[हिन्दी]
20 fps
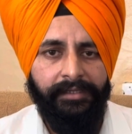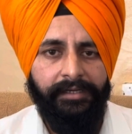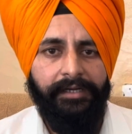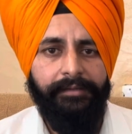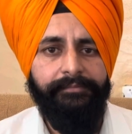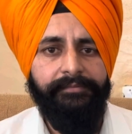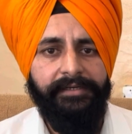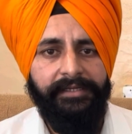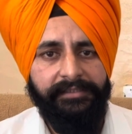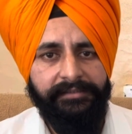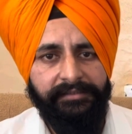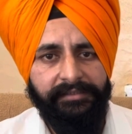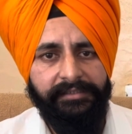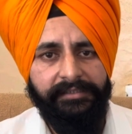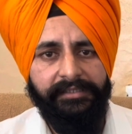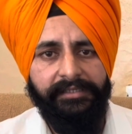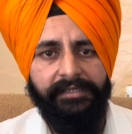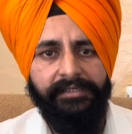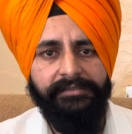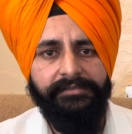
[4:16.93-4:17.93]
अब रहता
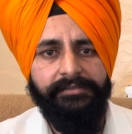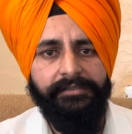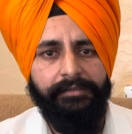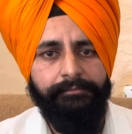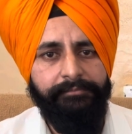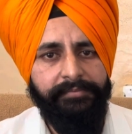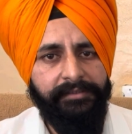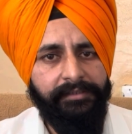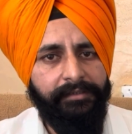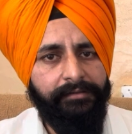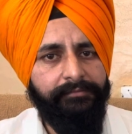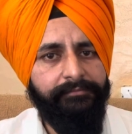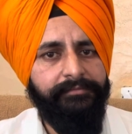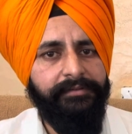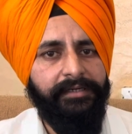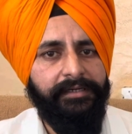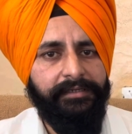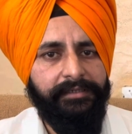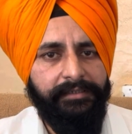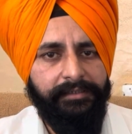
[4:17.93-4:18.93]
क्या है जब भी हम
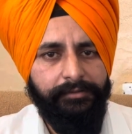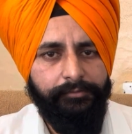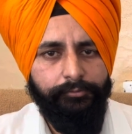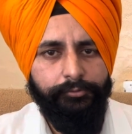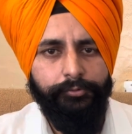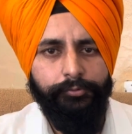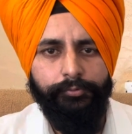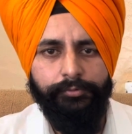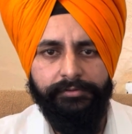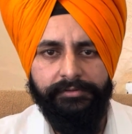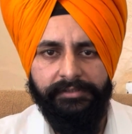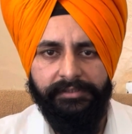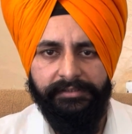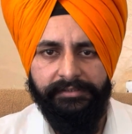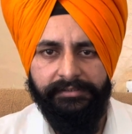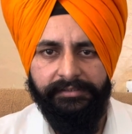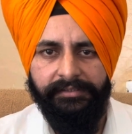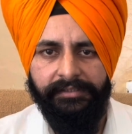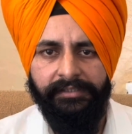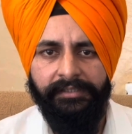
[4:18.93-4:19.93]
व्याग्रा को यूज
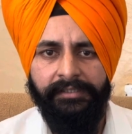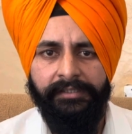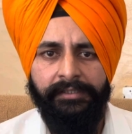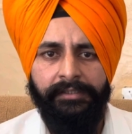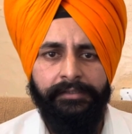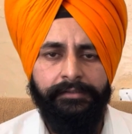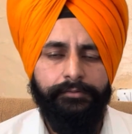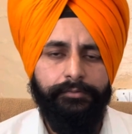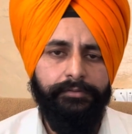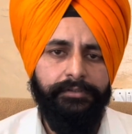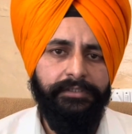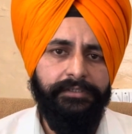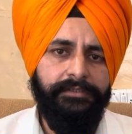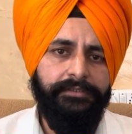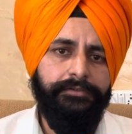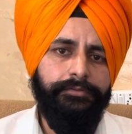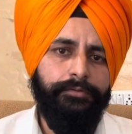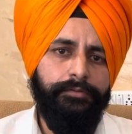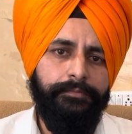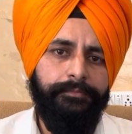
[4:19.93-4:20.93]
करते हैं तो इट
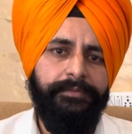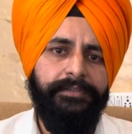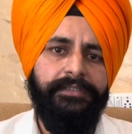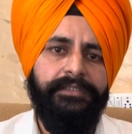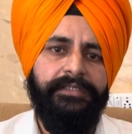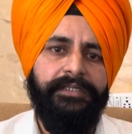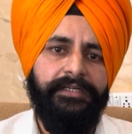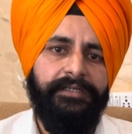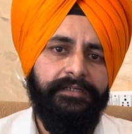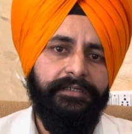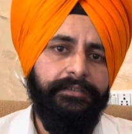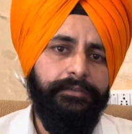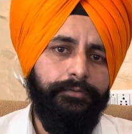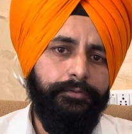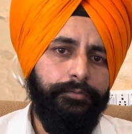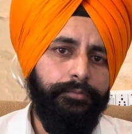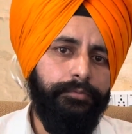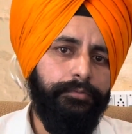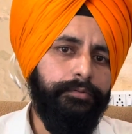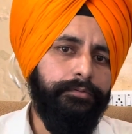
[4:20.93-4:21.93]
शुड बी टेकन
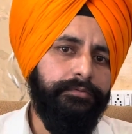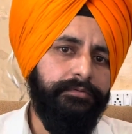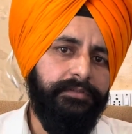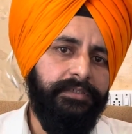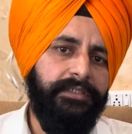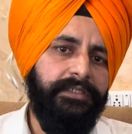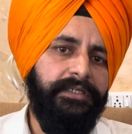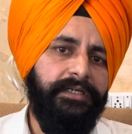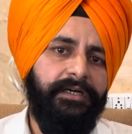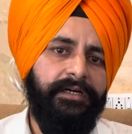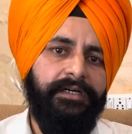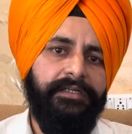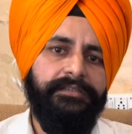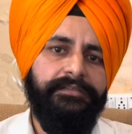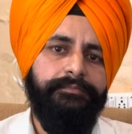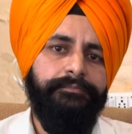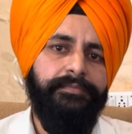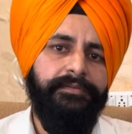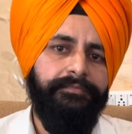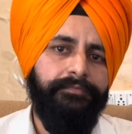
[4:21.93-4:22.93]
टू टू थ्री आवर्स
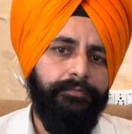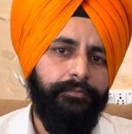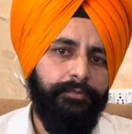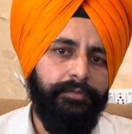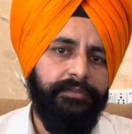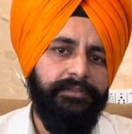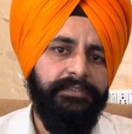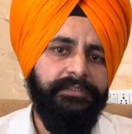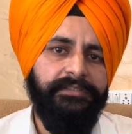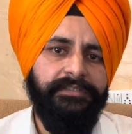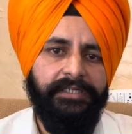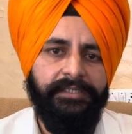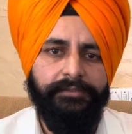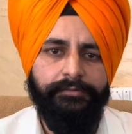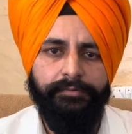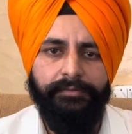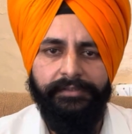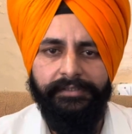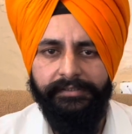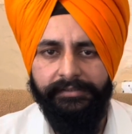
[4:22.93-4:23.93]
बिफोर द
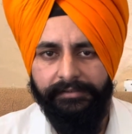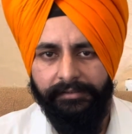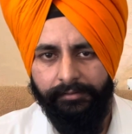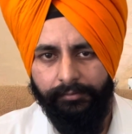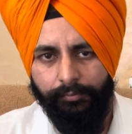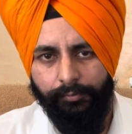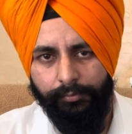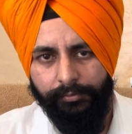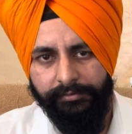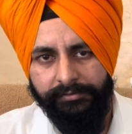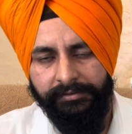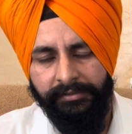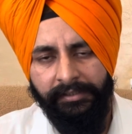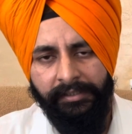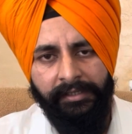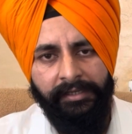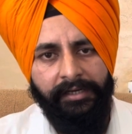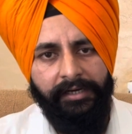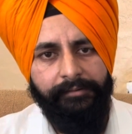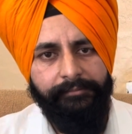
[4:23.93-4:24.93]
सेक्सुअल इंटरकोर्स
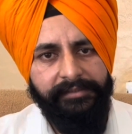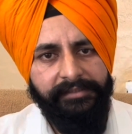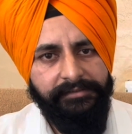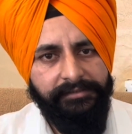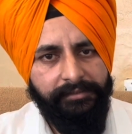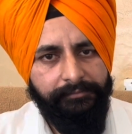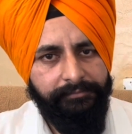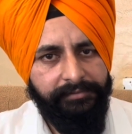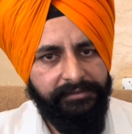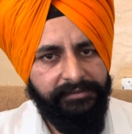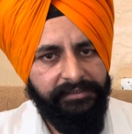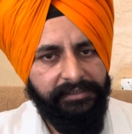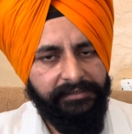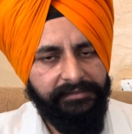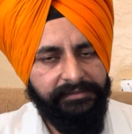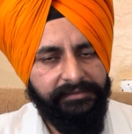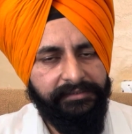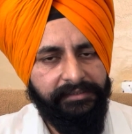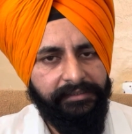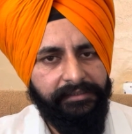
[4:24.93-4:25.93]
हमें जब भी सेक्स
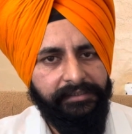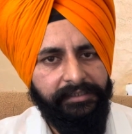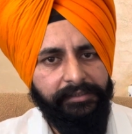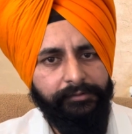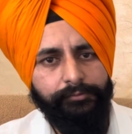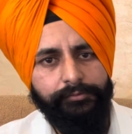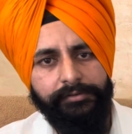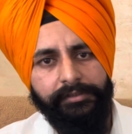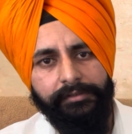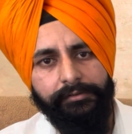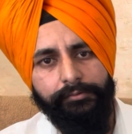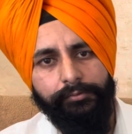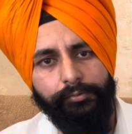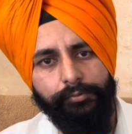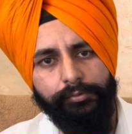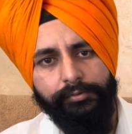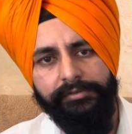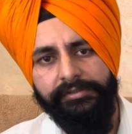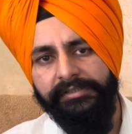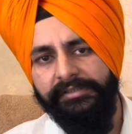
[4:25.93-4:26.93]
करना है उससे
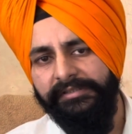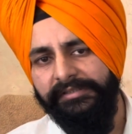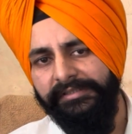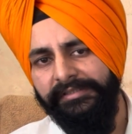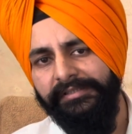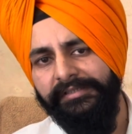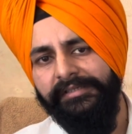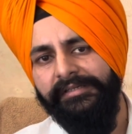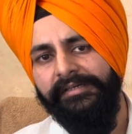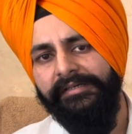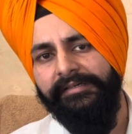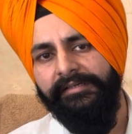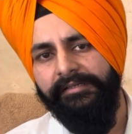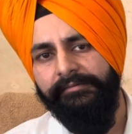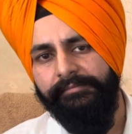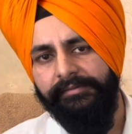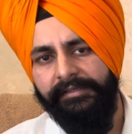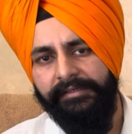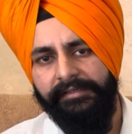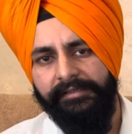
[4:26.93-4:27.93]
दो से तीन घंटे
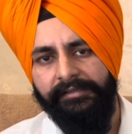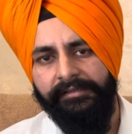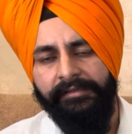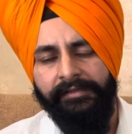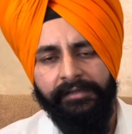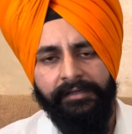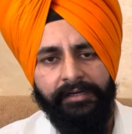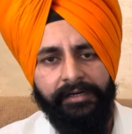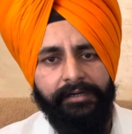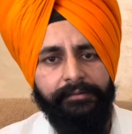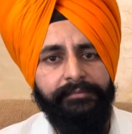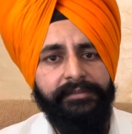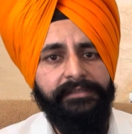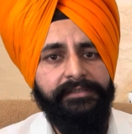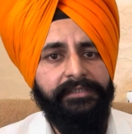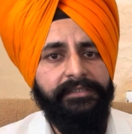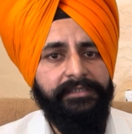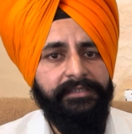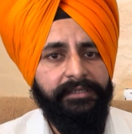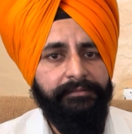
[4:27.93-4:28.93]
पहले हमें
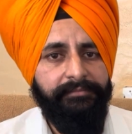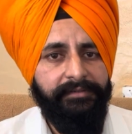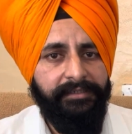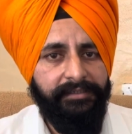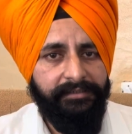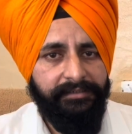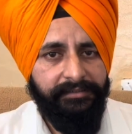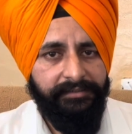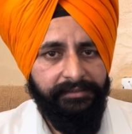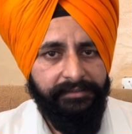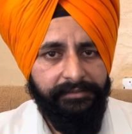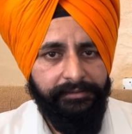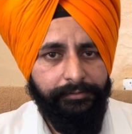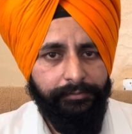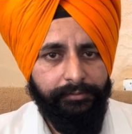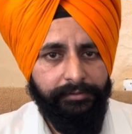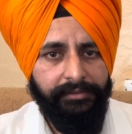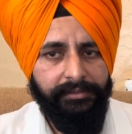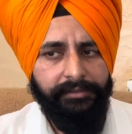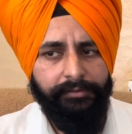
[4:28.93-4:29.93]
यह टेबलेट लेनी
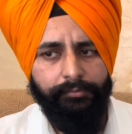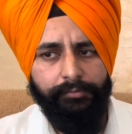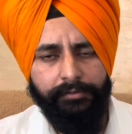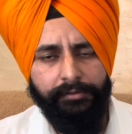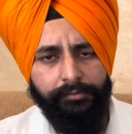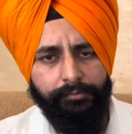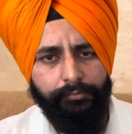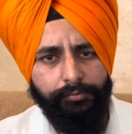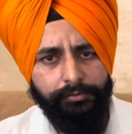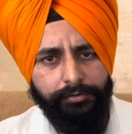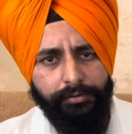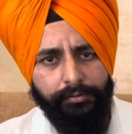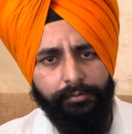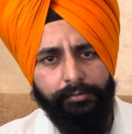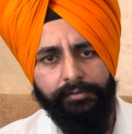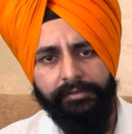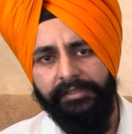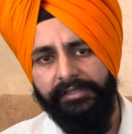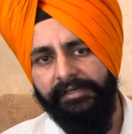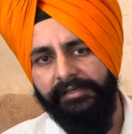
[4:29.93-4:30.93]
होगी क्योंकि कुछ
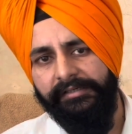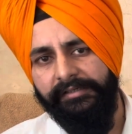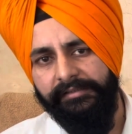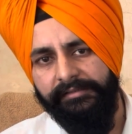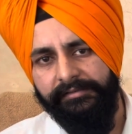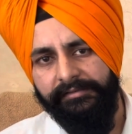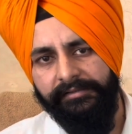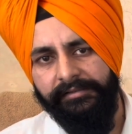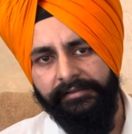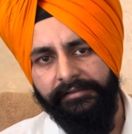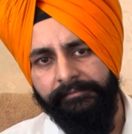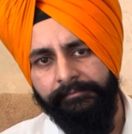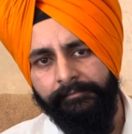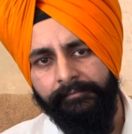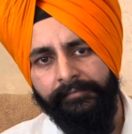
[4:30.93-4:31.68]
लोग क्या करते हैं